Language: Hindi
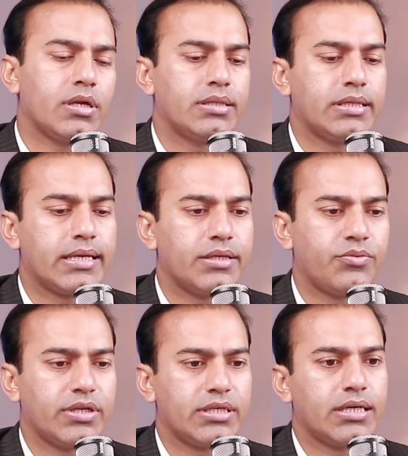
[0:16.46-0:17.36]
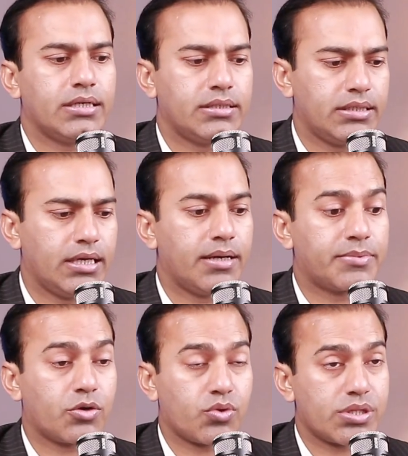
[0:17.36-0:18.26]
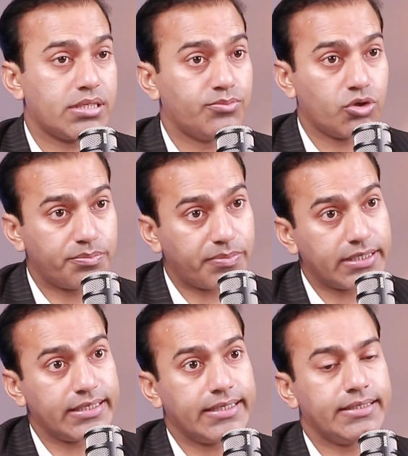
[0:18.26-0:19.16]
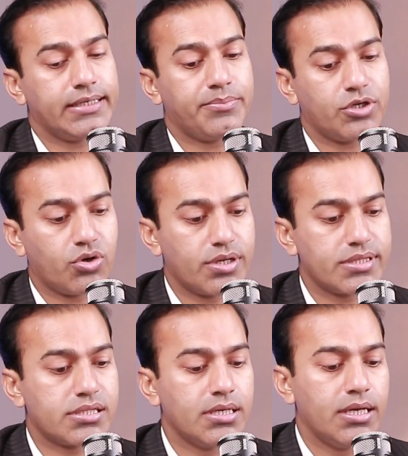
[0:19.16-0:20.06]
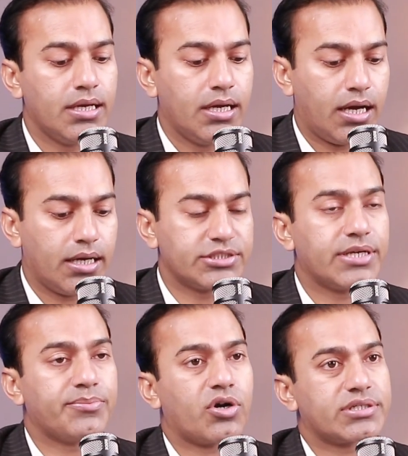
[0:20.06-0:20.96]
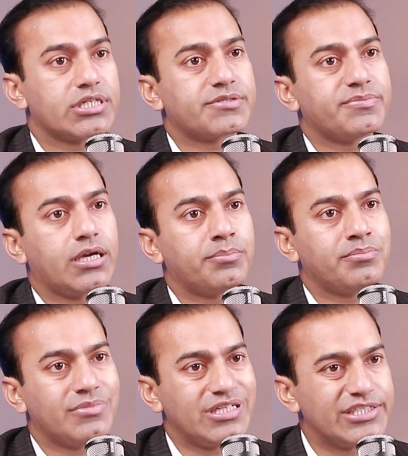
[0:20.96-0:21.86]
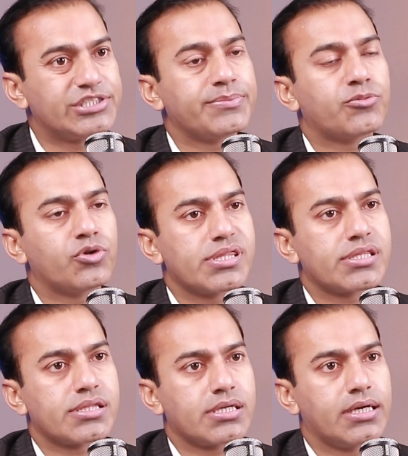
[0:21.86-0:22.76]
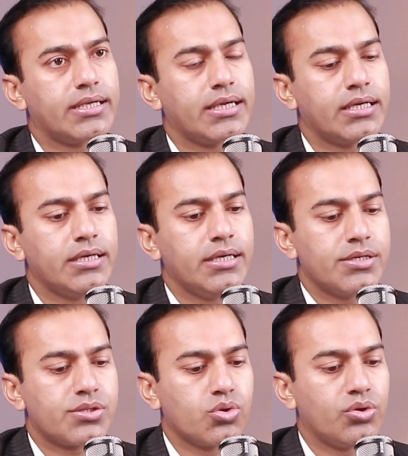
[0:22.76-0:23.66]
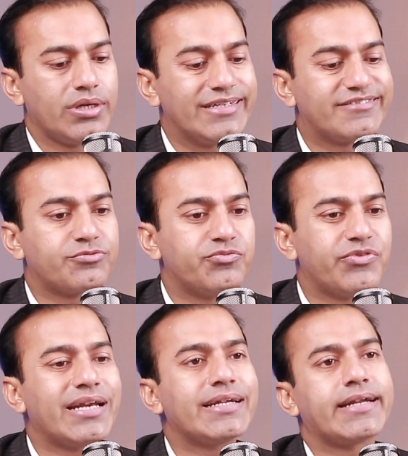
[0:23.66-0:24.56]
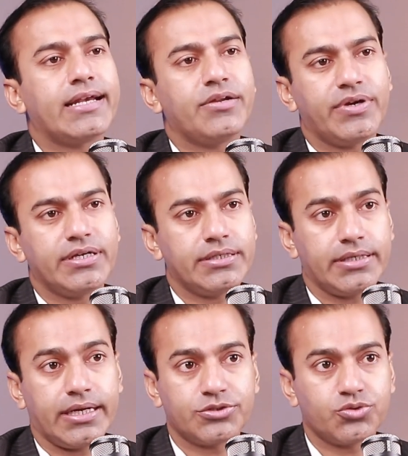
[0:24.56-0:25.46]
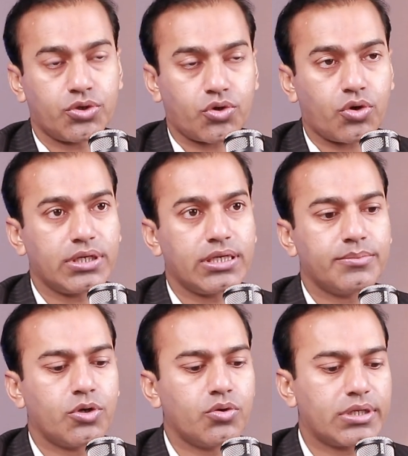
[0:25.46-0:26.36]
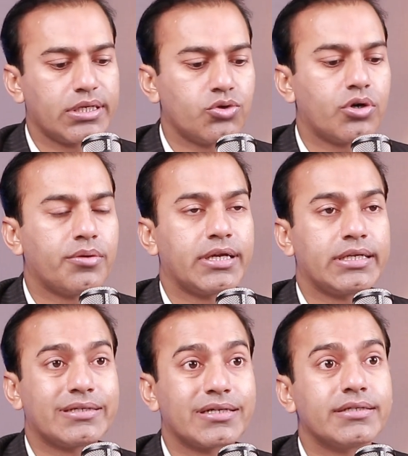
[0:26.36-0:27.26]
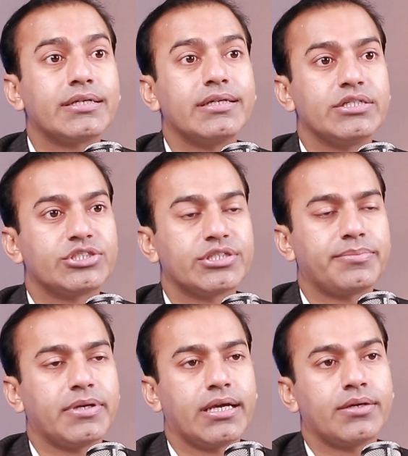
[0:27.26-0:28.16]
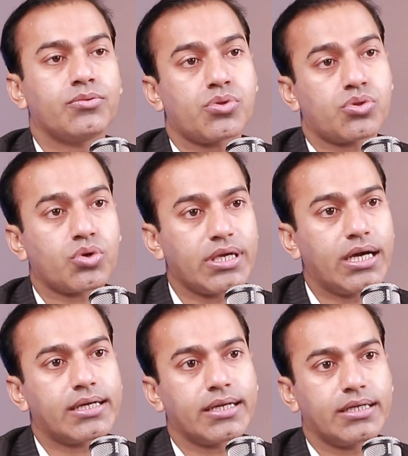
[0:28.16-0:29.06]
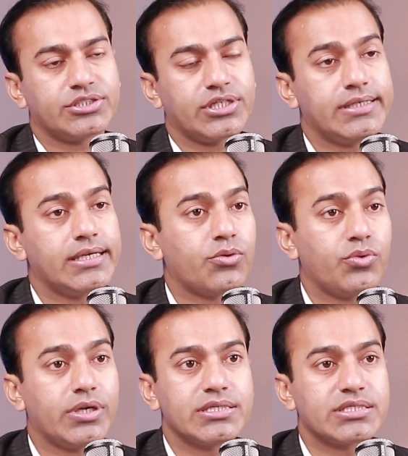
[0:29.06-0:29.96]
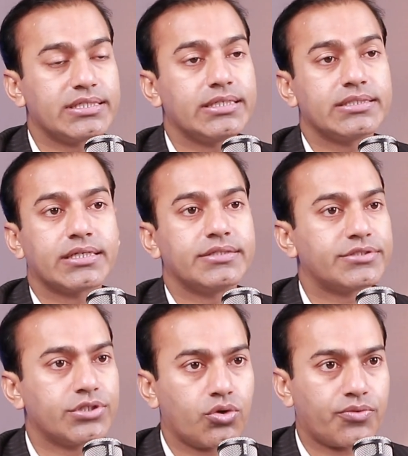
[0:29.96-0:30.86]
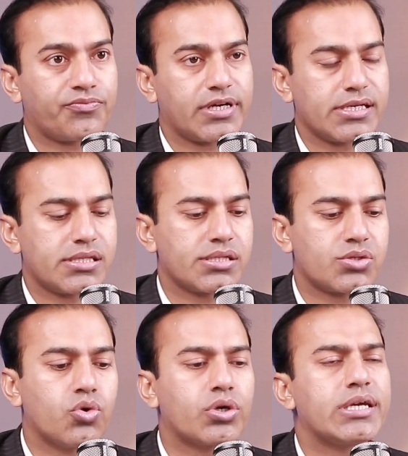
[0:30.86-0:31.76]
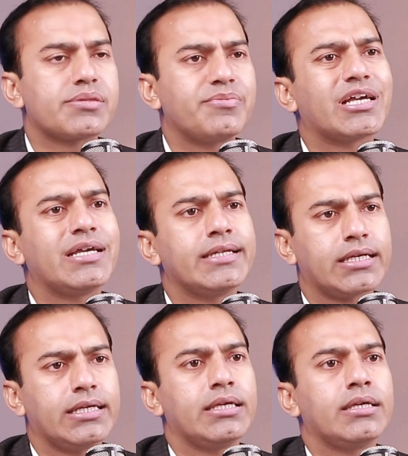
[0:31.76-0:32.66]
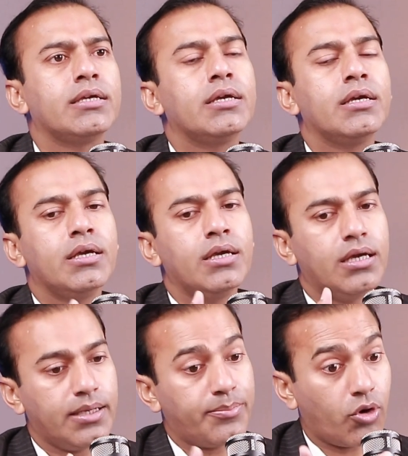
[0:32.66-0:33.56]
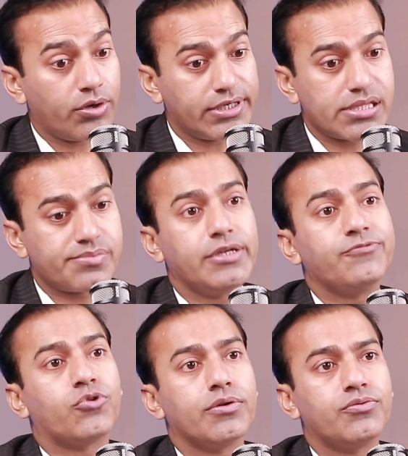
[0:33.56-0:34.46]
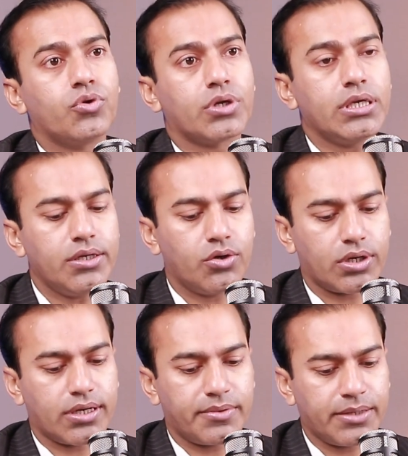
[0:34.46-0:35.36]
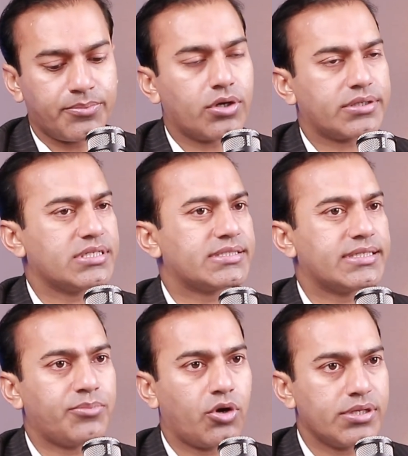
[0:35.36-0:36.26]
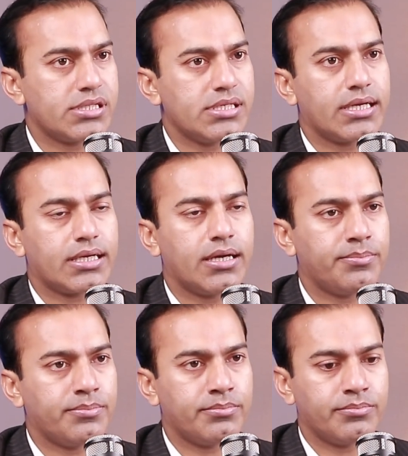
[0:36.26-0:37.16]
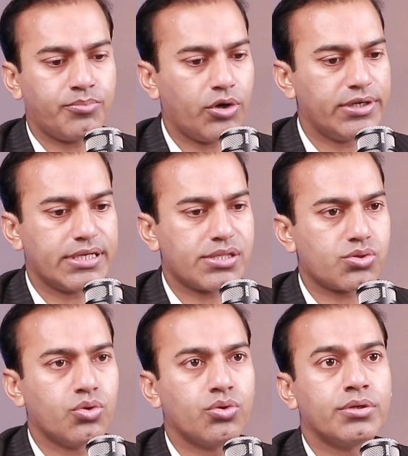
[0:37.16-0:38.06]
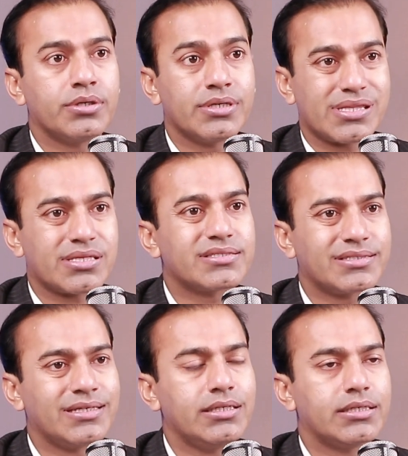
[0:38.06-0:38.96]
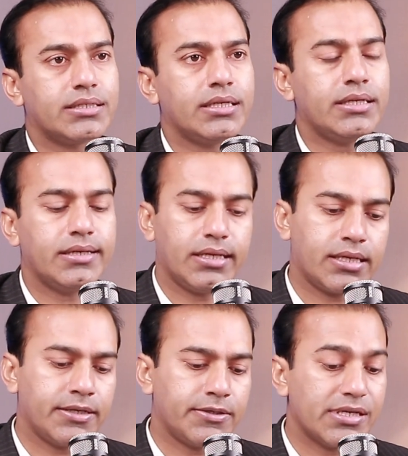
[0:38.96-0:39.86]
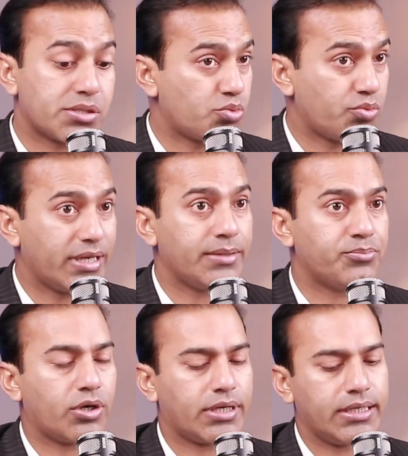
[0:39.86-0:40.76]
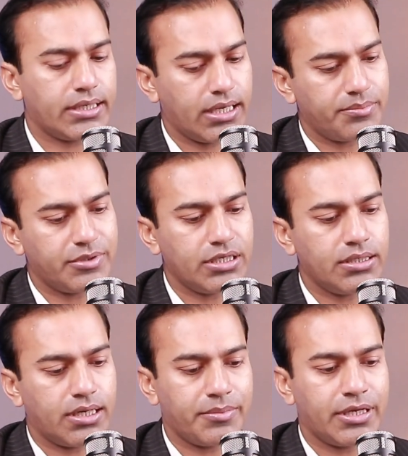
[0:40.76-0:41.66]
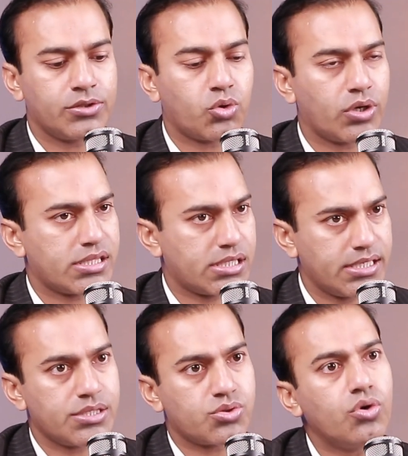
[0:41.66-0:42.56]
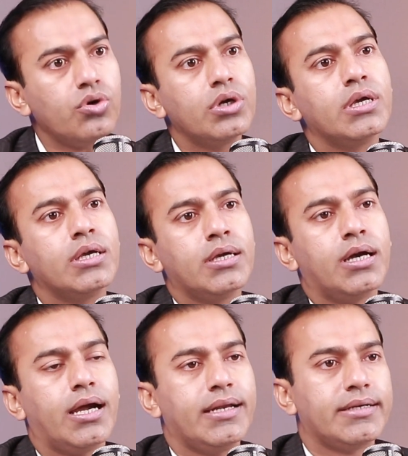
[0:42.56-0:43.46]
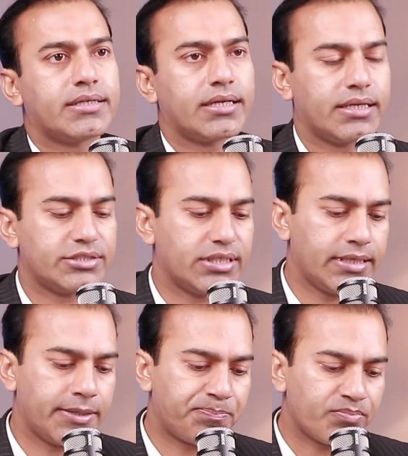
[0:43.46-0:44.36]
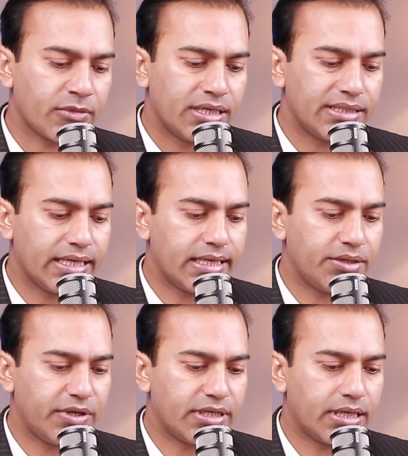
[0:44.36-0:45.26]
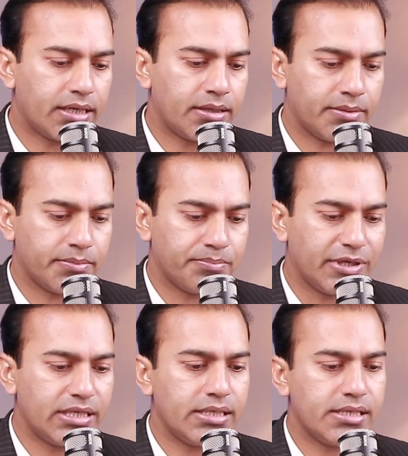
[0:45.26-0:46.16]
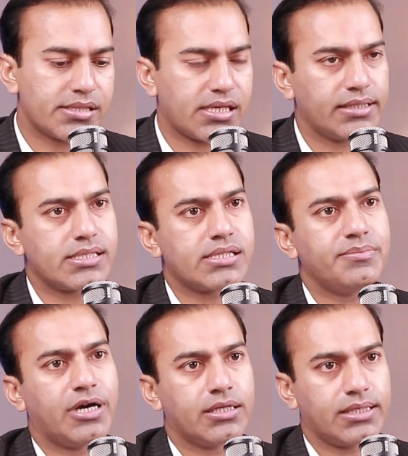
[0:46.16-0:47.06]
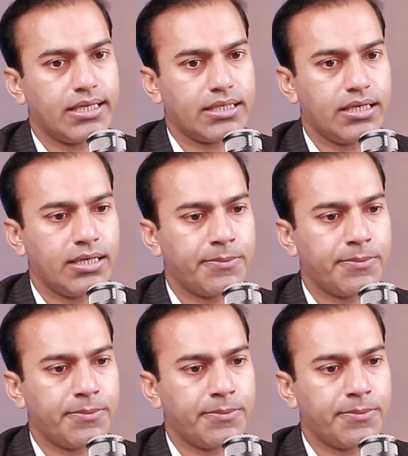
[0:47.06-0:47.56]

देखें जुबेरिया ये आपका क्वेश्चन बहुत पर्टिनेंट है बिकॉज आज के पॉडकास्ट में हम लीडरशिप को डिस्कस कर रहे हैं सो इट्स वेरी रेलिवेंट डेट यू आर टॉकिंग अबाउट कि जो हमारी करंट लीडरशिप है उसको क्या करना चाहिए कि वी कैन स्टीयर द कंट्री आउट ऑफ क्राइसिस को कि इसमें कहीं ना कहीं पॉलिटिक्स भी इन्वॉल्व होगी और हमारे पॉडकास्ट की पॉलिसी है कि हम पॉलिटिक्स को डिस्कस नहीं करते लेकिन इट्स वेरी इंपॉर्टेंट कि अभी हमें थोड़ा सा इसको हाईलाइट करना चाहिए देखें जवेरिया बड़ी सादा सी बात है कि